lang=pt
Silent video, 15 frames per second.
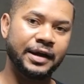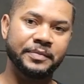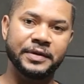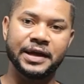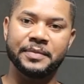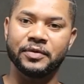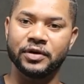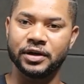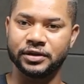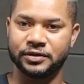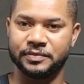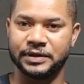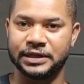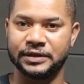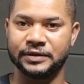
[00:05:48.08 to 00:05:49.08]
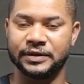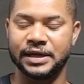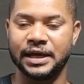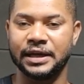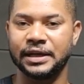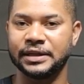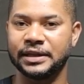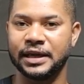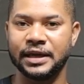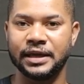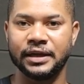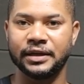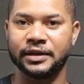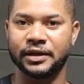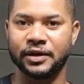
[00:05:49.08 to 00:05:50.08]
A minha moto, mano, ela
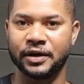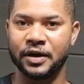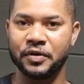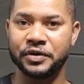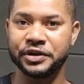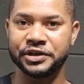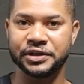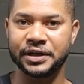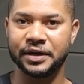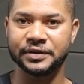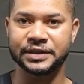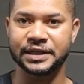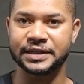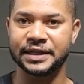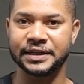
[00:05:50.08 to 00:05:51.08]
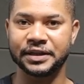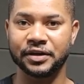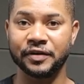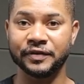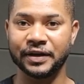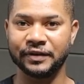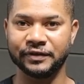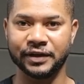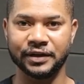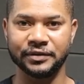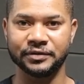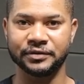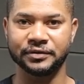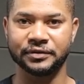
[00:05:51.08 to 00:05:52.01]
tem é, original 69 cavalos.